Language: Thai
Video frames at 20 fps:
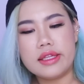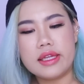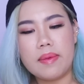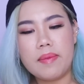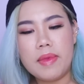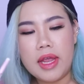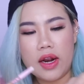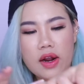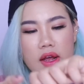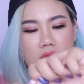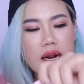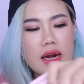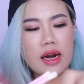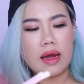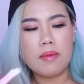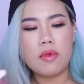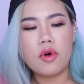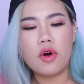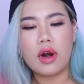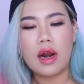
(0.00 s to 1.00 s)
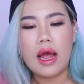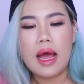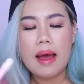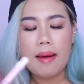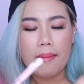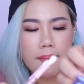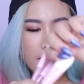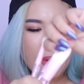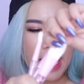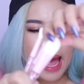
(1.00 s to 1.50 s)
ก็จะมีด้วยกันทั้งหมด
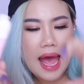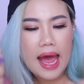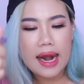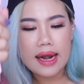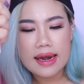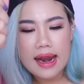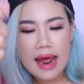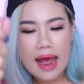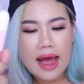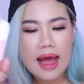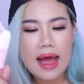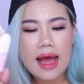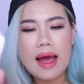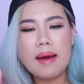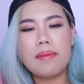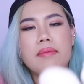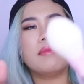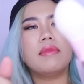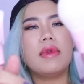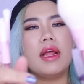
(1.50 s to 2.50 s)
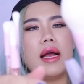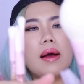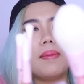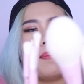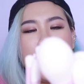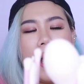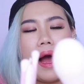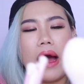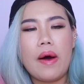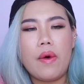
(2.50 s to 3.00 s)
8ด้ามในกระ
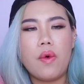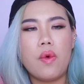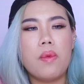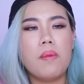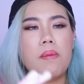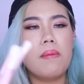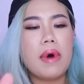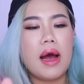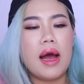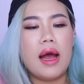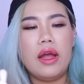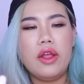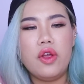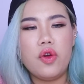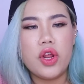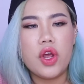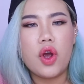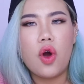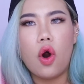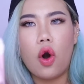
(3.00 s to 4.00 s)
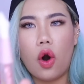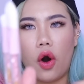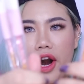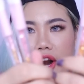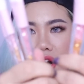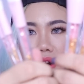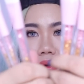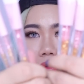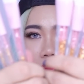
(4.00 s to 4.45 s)
เป๋ามายูนิคอร์น